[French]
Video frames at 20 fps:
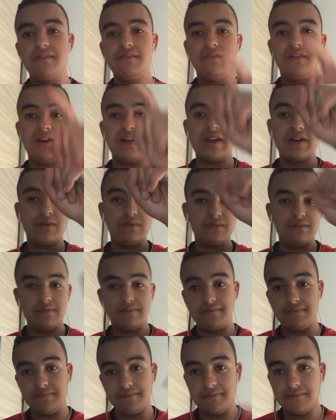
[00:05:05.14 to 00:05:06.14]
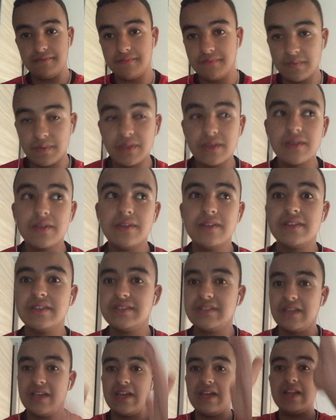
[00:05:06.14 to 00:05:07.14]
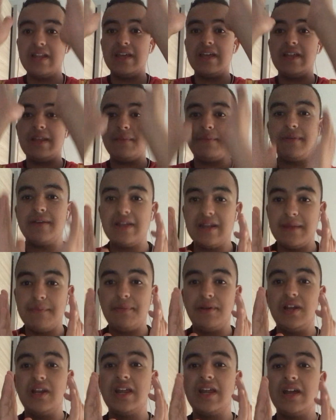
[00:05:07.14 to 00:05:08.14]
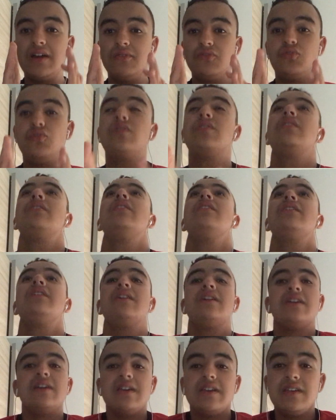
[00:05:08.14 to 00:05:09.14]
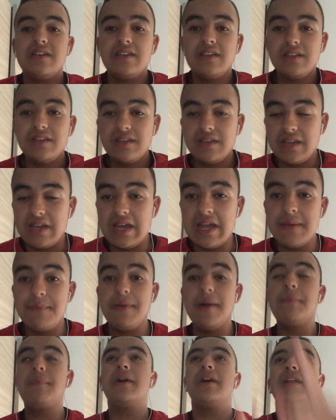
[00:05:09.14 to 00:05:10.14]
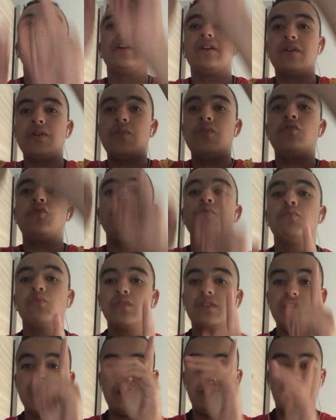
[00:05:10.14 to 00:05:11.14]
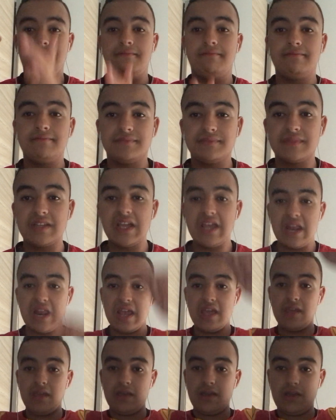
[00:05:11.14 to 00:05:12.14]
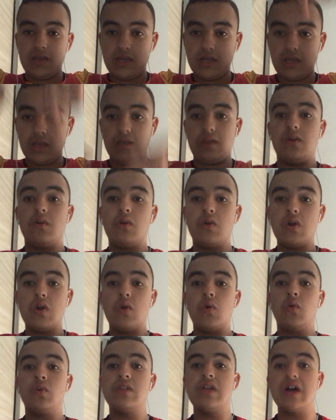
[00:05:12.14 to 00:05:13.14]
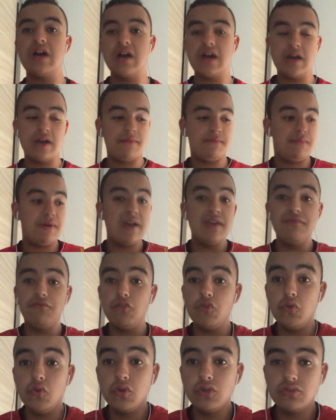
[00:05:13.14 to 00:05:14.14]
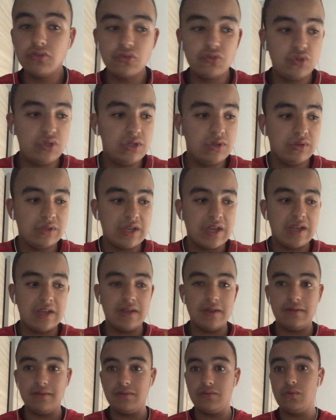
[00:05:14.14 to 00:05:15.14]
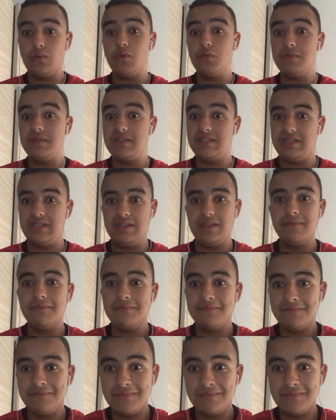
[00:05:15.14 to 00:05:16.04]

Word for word: Voilà. Elle, est par là, la rechute. Et elle n'est pas par là euh, de monter. Elle est on n'a pas évolué aujourd'hui, on a trop baissé.